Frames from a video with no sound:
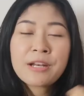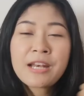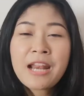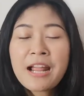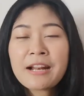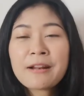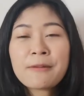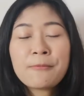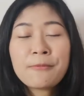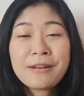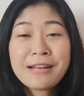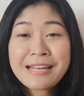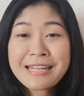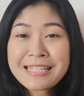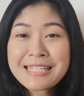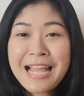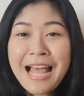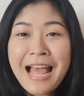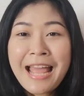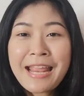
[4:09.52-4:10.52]
วินวิ
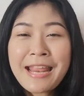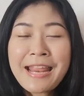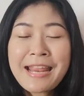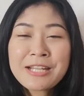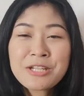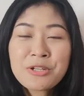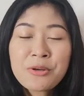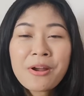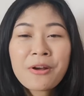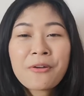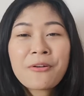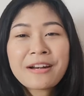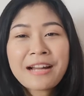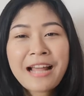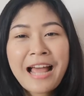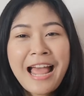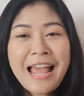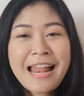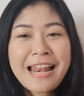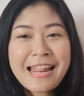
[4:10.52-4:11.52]
นิจฉัยช่วยคน
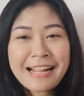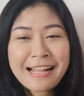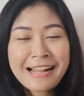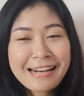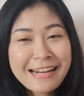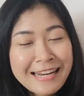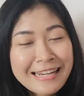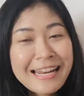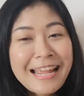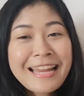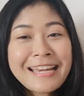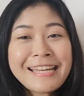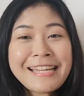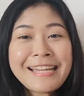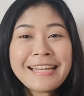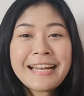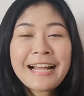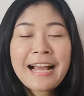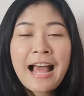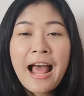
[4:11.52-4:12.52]
ไข้เนี่ยก็เล่นได้
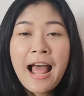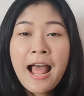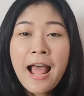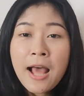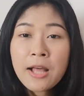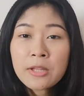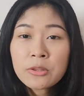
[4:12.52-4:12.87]
ดีนะคะ